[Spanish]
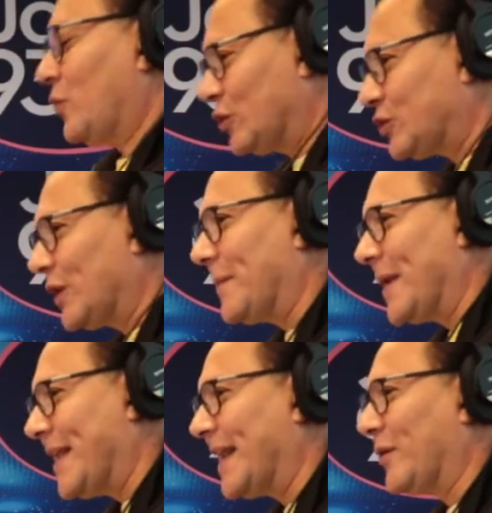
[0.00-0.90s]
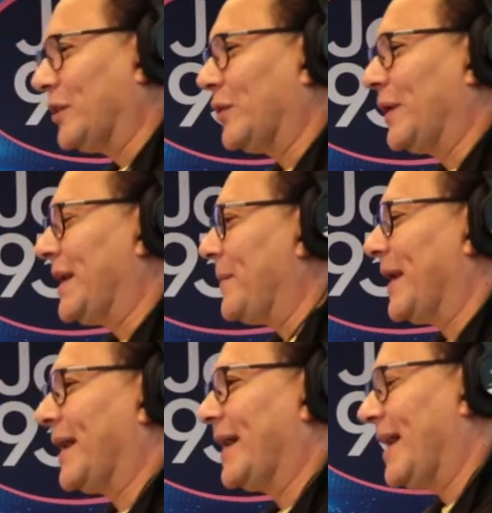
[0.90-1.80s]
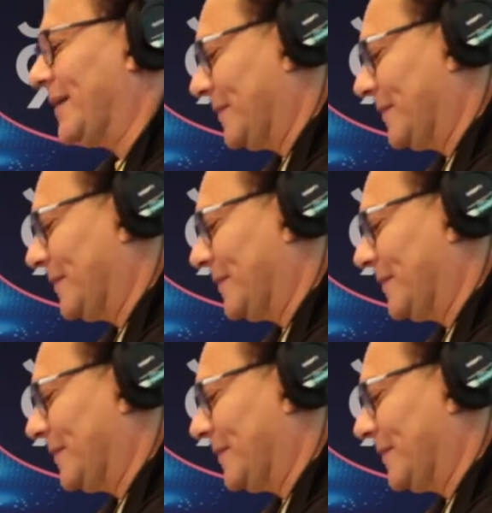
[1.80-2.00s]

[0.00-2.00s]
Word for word: Justo en la mañana cuando venía para acá,